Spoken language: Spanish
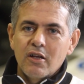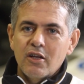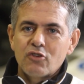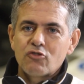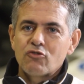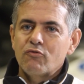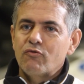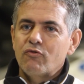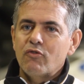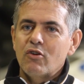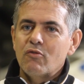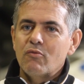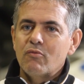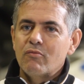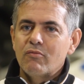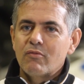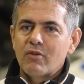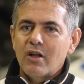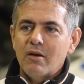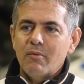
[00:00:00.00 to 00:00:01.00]
eso fue
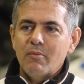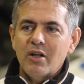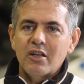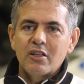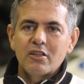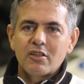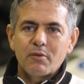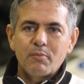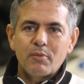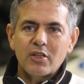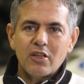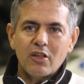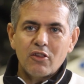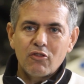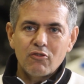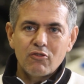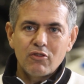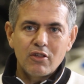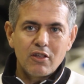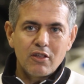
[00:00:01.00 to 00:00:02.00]
una mala
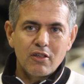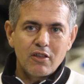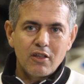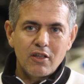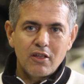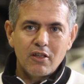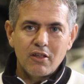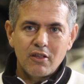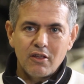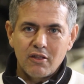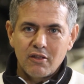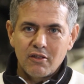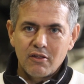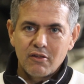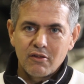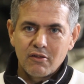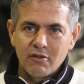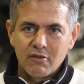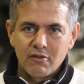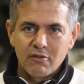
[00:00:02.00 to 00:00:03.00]
interpretación de,
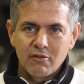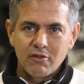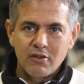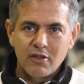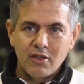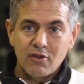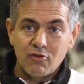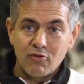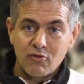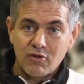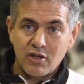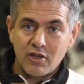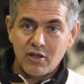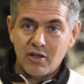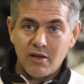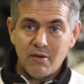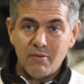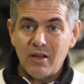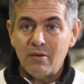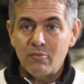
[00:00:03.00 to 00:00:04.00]
lo
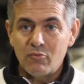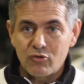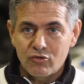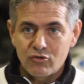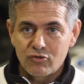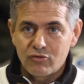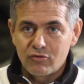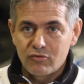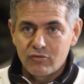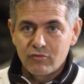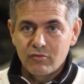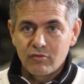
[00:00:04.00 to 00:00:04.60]
que hablamos.